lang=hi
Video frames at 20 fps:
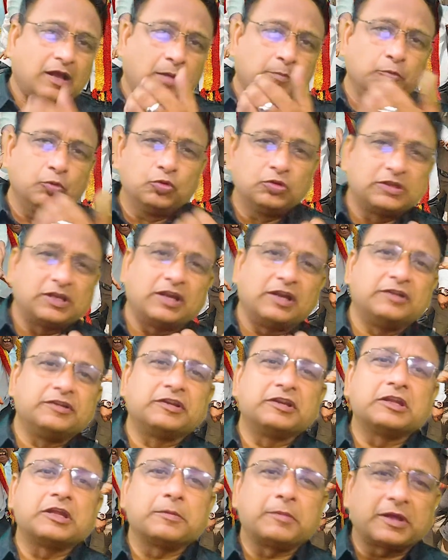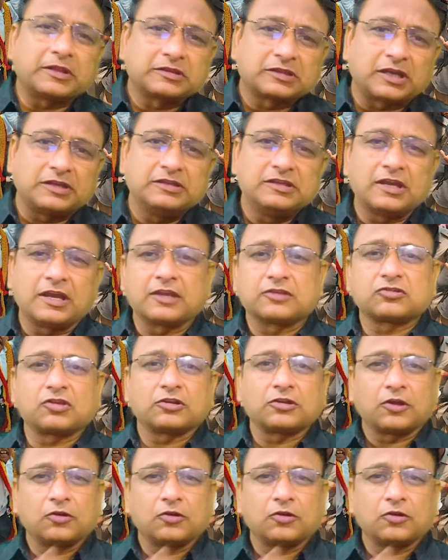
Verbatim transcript: अमूल के एंट्री के बाद कहीं ऐसा ना